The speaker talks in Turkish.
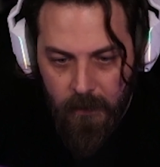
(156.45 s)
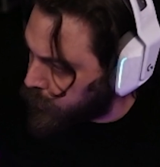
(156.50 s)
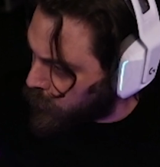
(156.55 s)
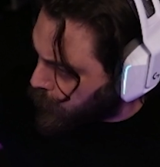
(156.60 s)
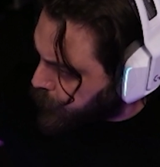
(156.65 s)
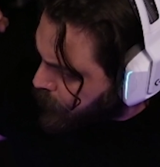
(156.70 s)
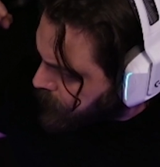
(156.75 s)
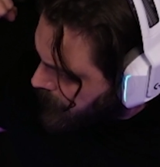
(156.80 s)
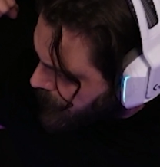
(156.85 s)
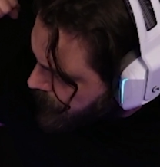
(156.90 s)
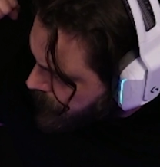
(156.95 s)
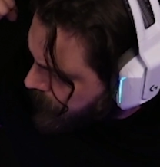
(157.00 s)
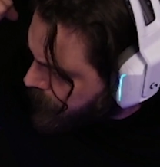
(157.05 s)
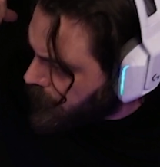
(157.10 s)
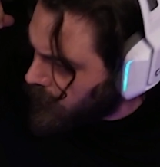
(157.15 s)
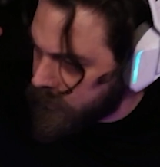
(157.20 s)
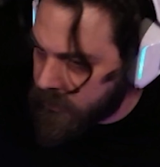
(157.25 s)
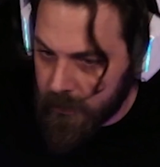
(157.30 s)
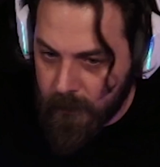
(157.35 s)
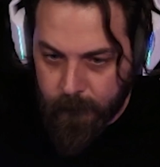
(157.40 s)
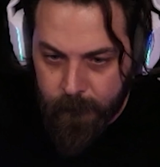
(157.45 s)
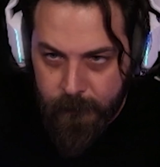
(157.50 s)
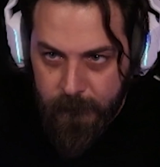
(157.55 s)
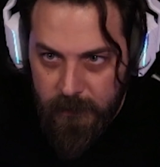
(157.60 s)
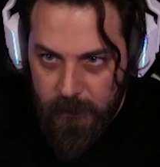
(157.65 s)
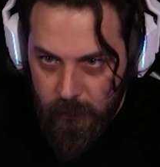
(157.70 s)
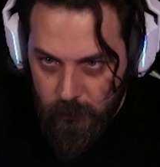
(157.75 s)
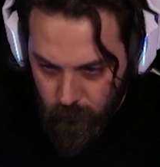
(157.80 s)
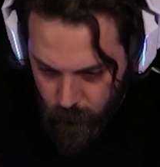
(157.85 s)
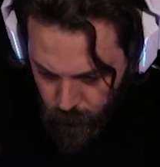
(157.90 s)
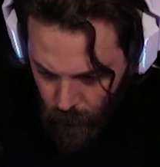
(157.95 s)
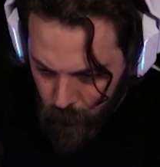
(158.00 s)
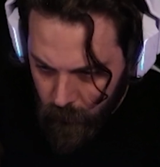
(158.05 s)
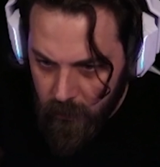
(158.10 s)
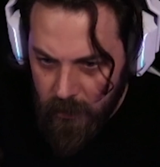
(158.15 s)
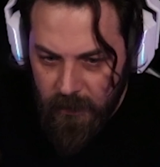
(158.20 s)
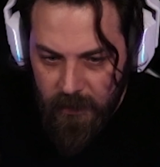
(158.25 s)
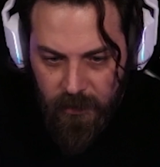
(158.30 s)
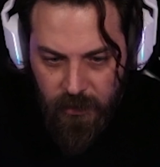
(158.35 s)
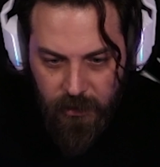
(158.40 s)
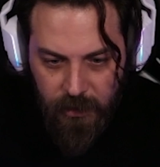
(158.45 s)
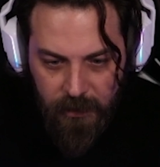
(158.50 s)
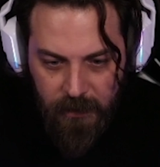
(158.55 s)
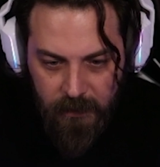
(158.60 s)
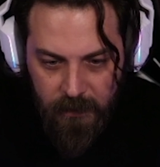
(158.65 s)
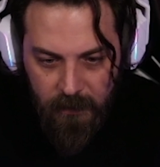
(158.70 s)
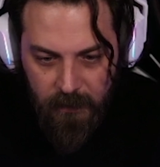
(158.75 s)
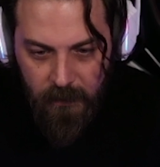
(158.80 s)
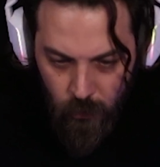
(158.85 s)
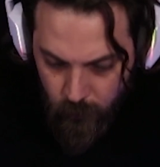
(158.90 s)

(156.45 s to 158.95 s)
Şu kollarını diyecek, bir zorla diyecek.